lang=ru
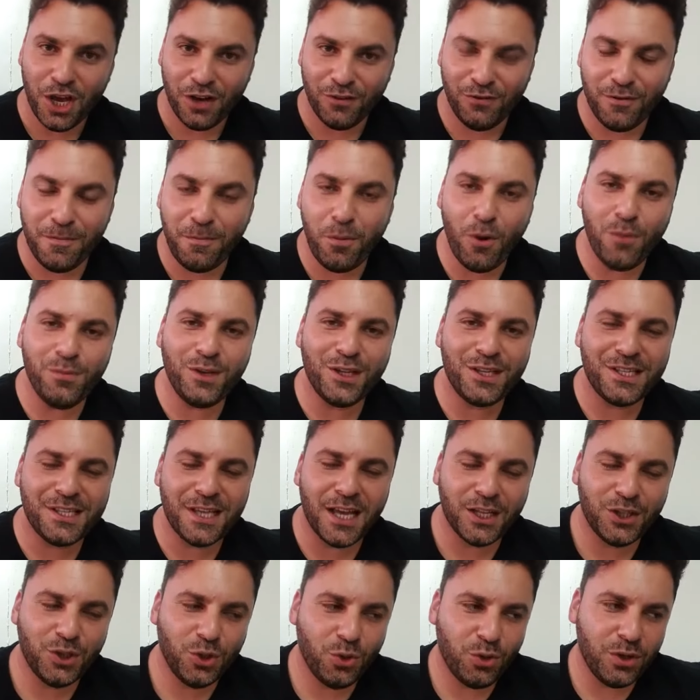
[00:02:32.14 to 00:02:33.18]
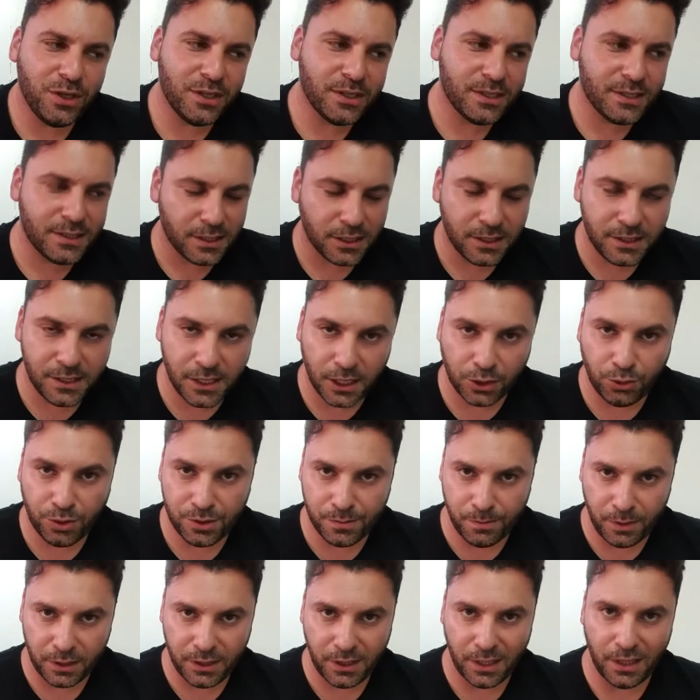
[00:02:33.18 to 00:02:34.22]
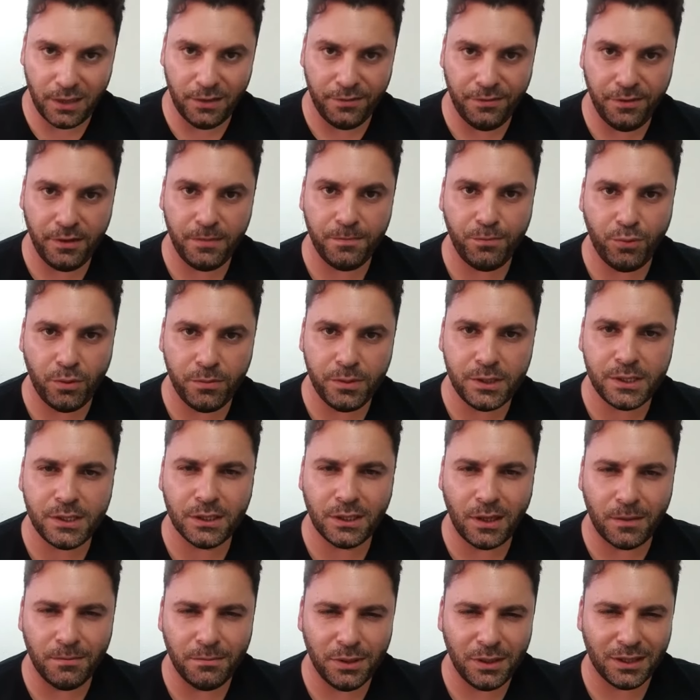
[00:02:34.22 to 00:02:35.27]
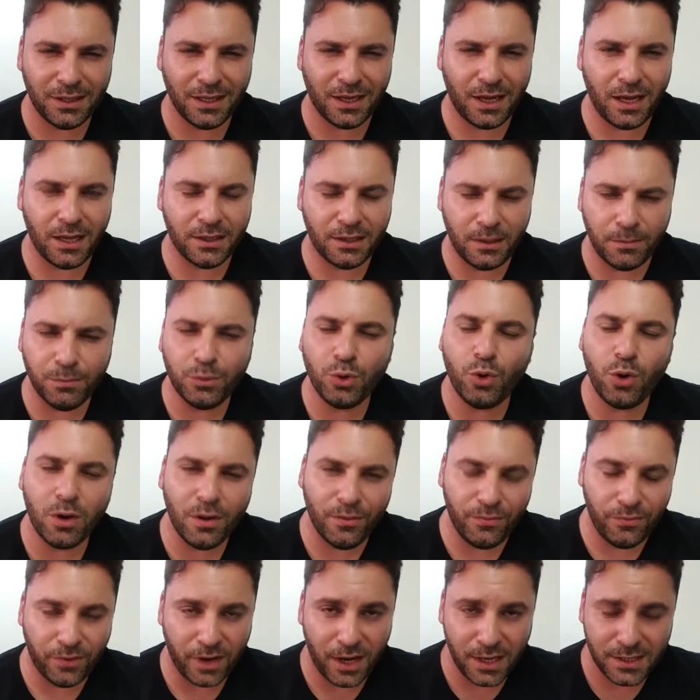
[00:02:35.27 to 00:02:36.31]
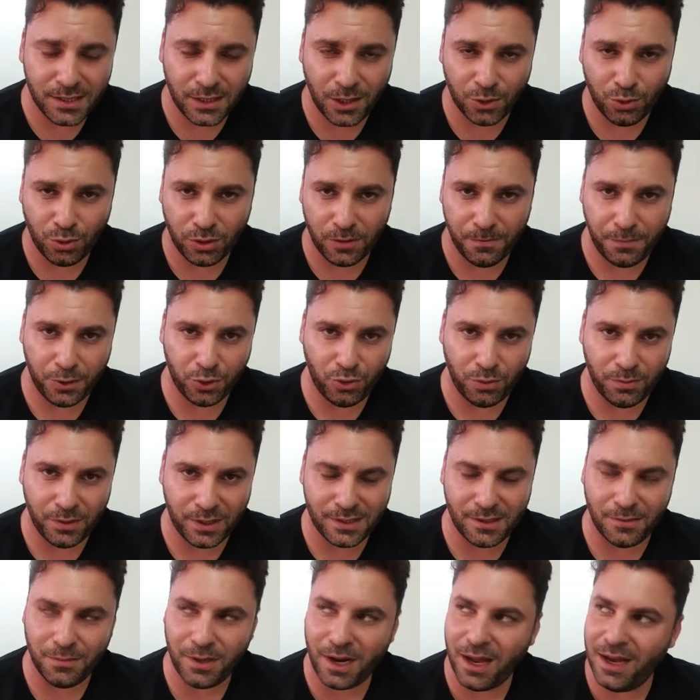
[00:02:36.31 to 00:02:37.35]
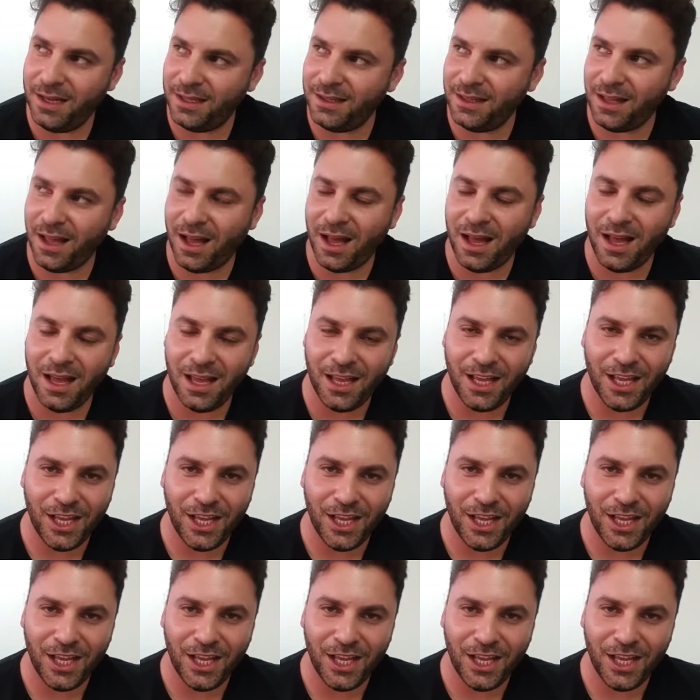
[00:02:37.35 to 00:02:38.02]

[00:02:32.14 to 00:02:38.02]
Вы помните одно из тех, кто смотрели фильм, помните, там было такая, там много фраз, которые потом разобрали на,